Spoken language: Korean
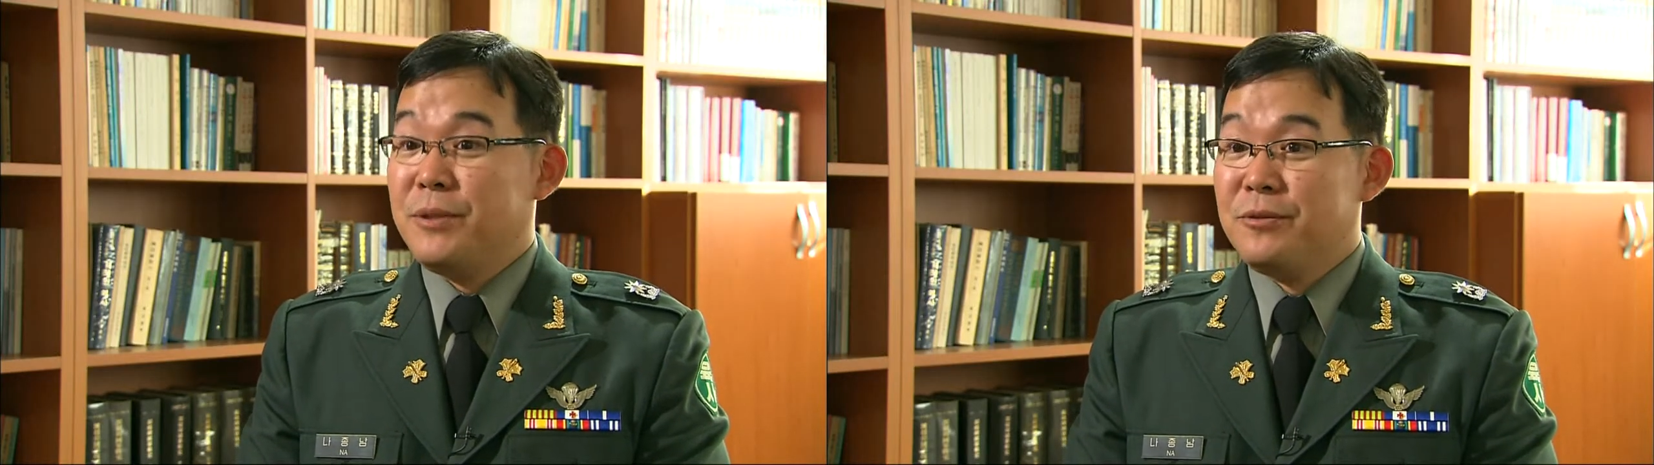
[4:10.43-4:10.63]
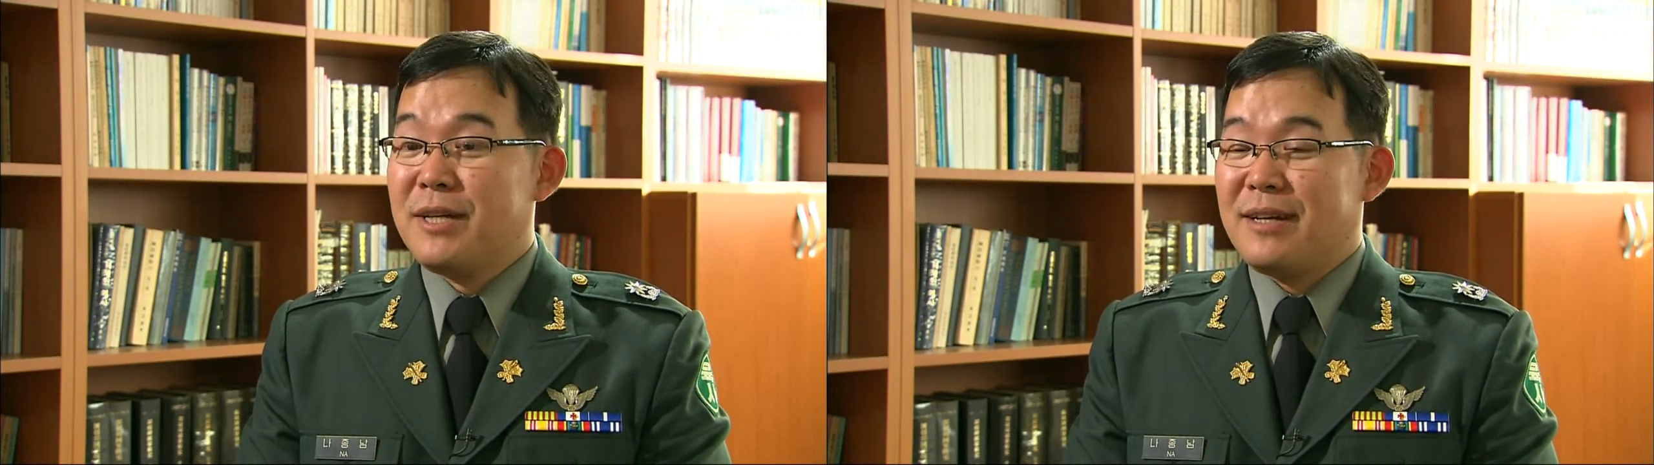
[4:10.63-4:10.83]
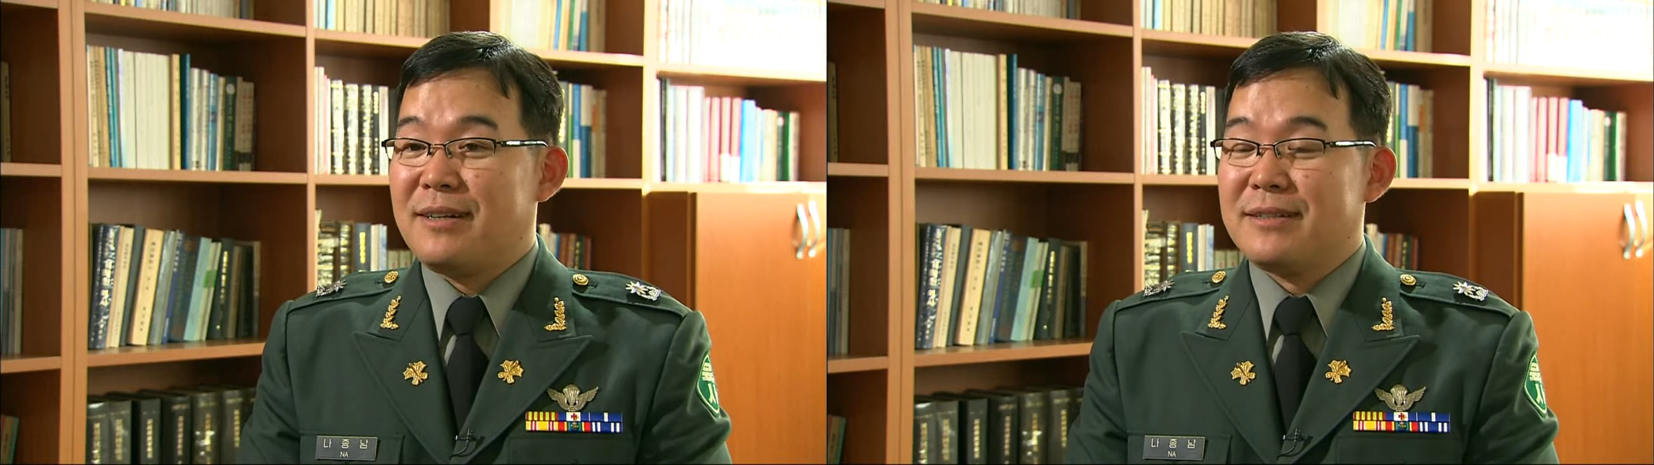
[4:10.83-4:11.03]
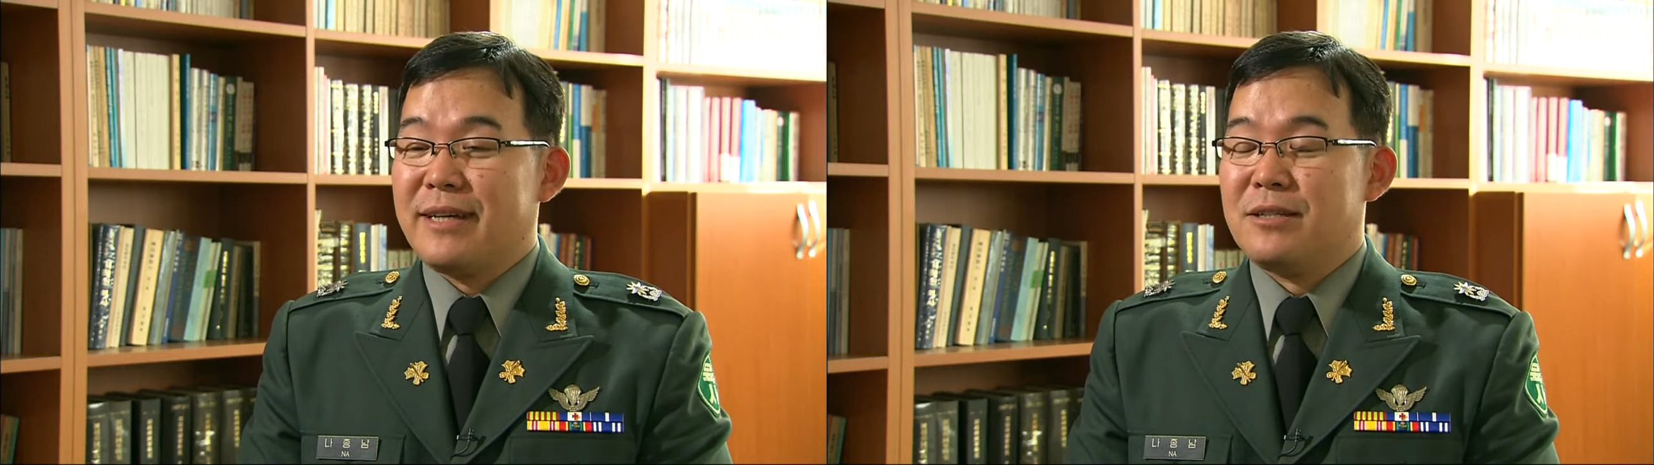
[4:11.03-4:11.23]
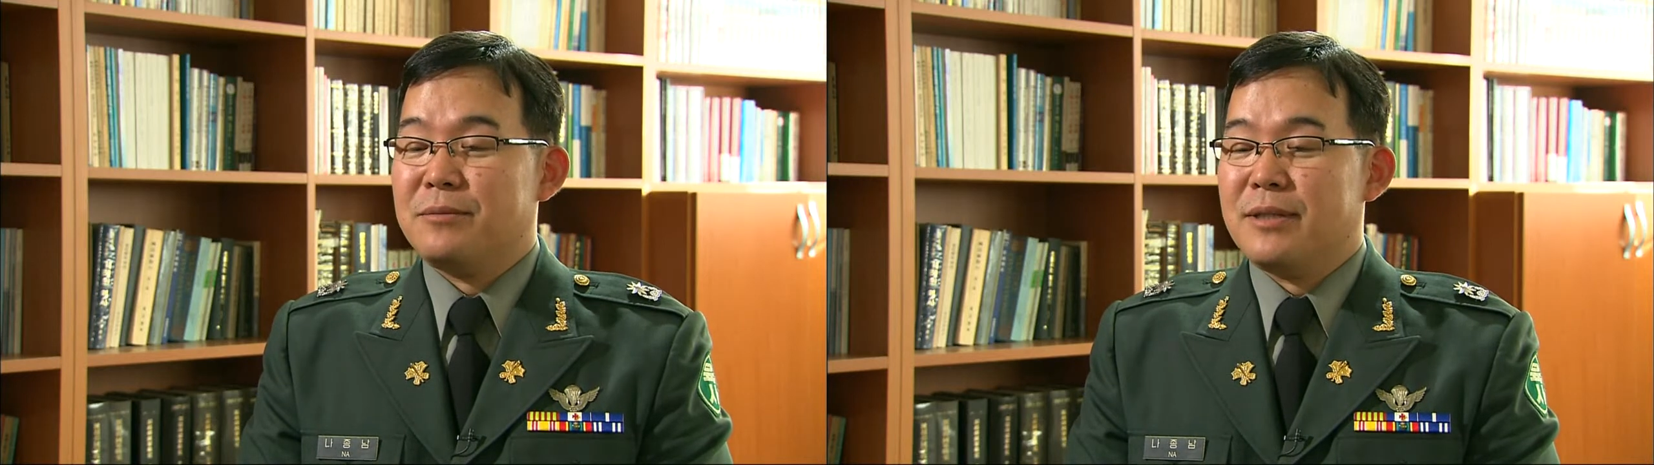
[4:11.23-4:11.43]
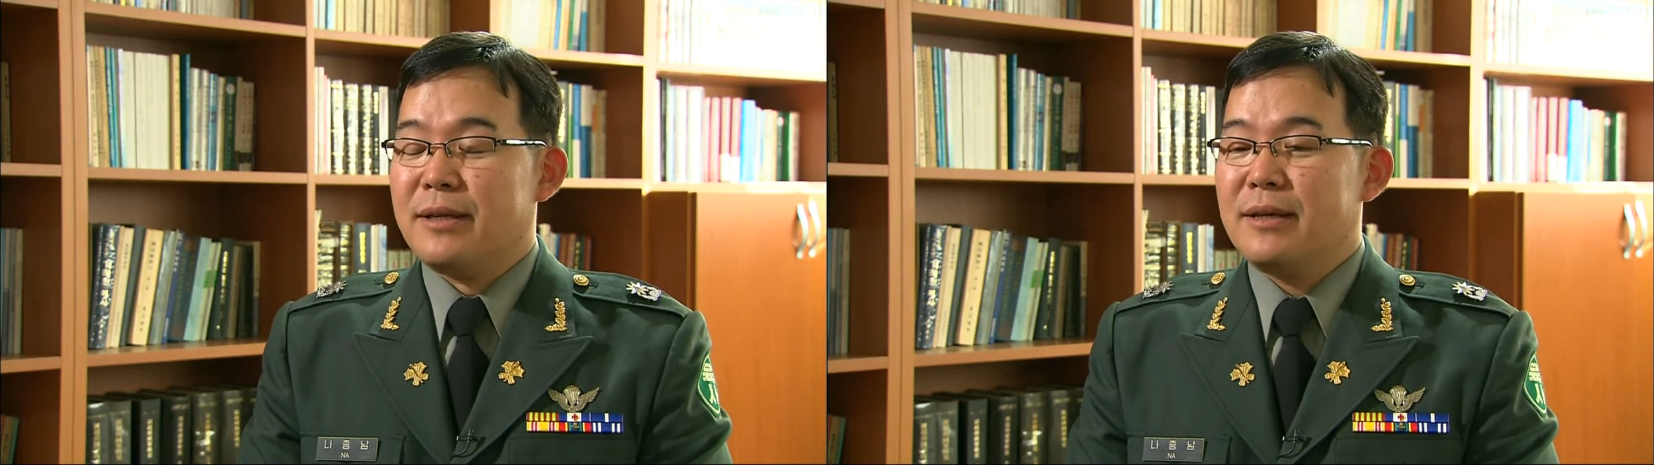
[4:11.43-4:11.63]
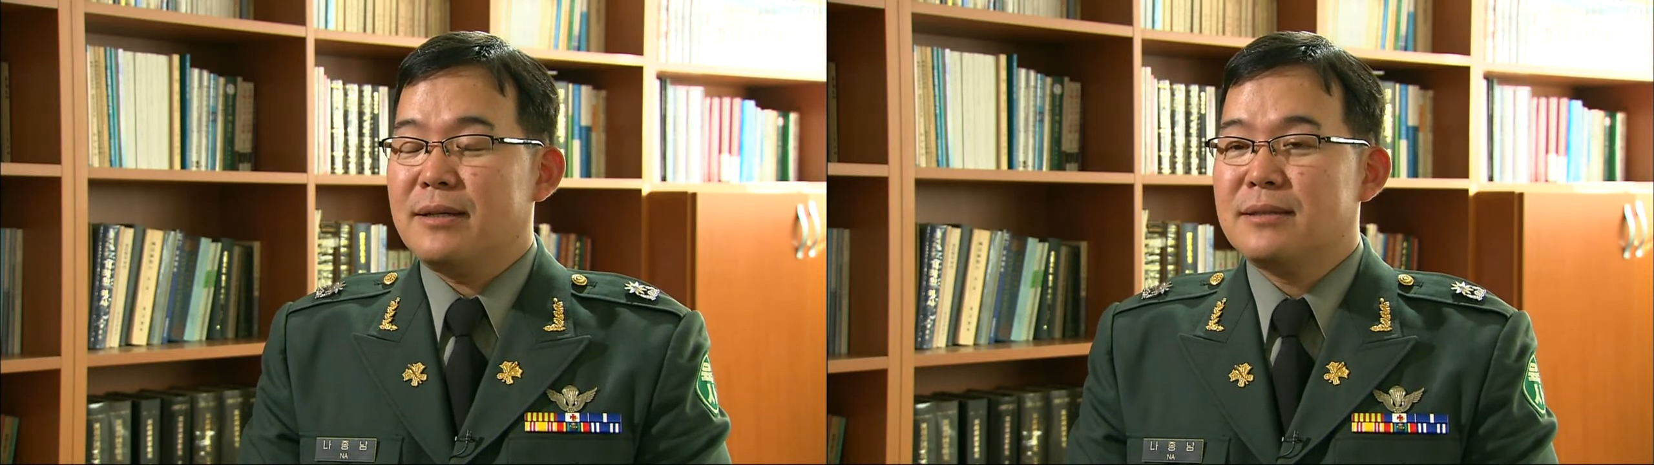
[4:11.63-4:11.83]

비운다라는 개념인데